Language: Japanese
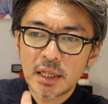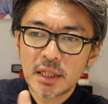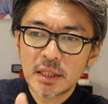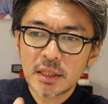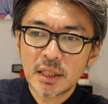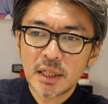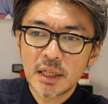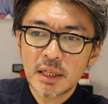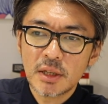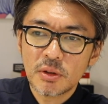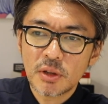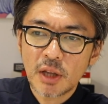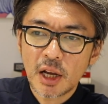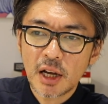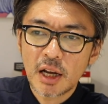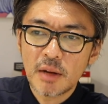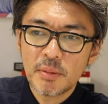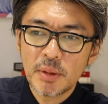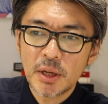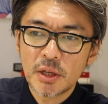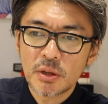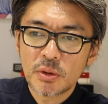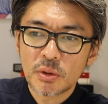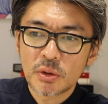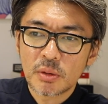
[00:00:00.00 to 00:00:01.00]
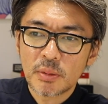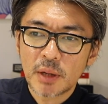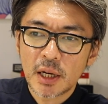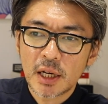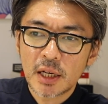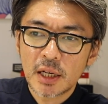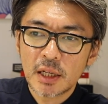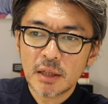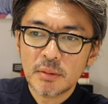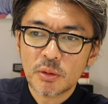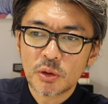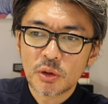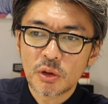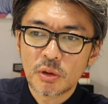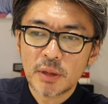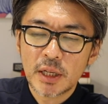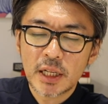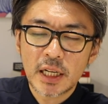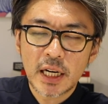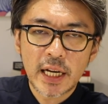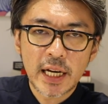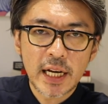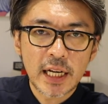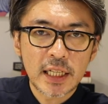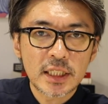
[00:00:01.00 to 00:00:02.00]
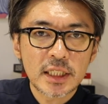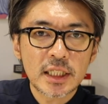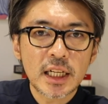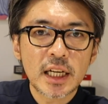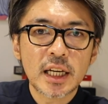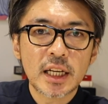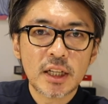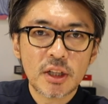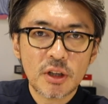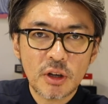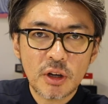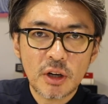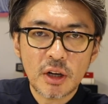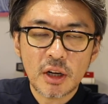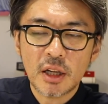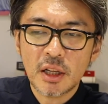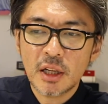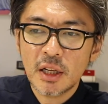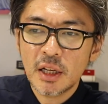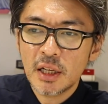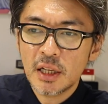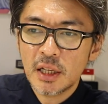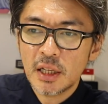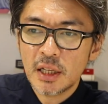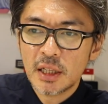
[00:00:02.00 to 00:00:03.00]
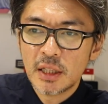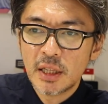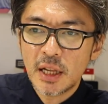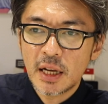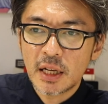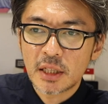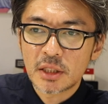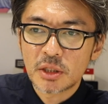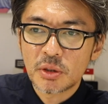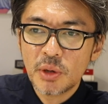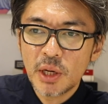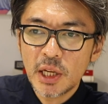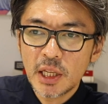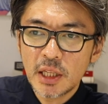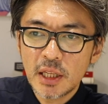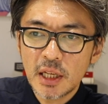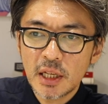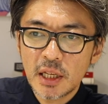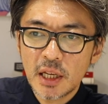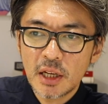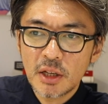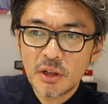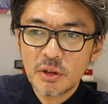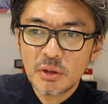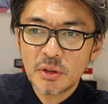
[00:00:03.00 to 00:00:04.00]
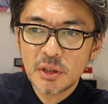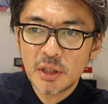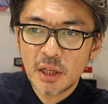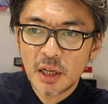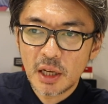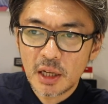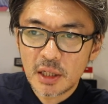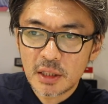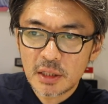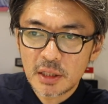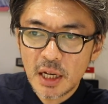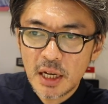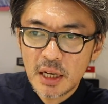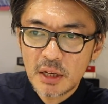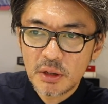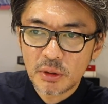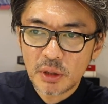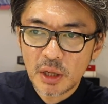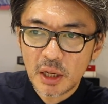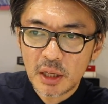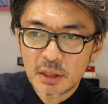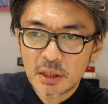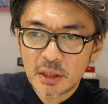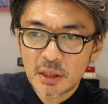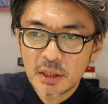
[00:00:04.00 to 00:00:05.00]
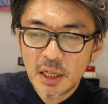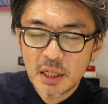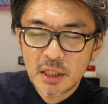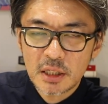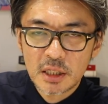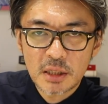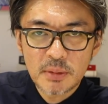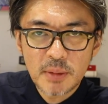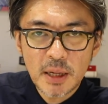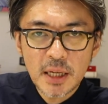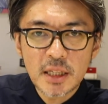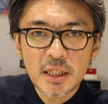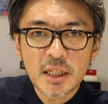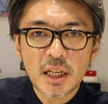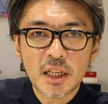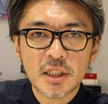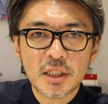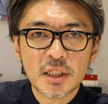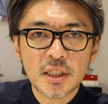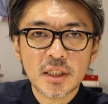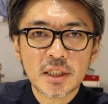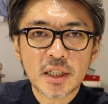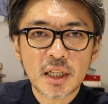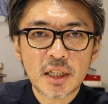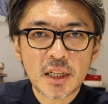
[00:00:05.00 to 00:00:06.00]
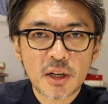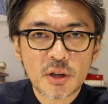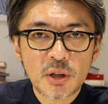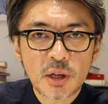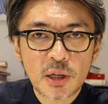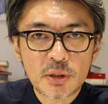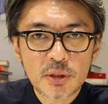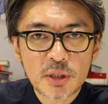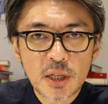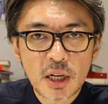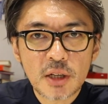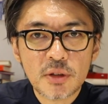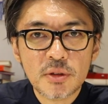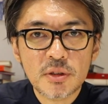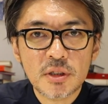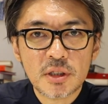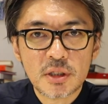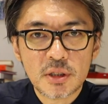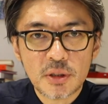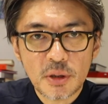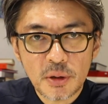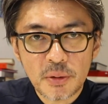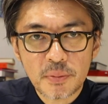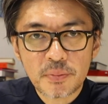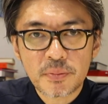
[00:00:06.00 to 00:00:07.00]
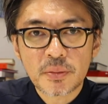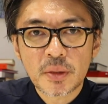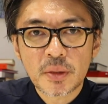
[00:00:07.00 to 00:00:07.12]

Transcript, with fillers: 性を高めることばっかり求められがちだけど、なんかそれって結局ね、最後ね、すげえつまんない人生になる可能性あるんですよ。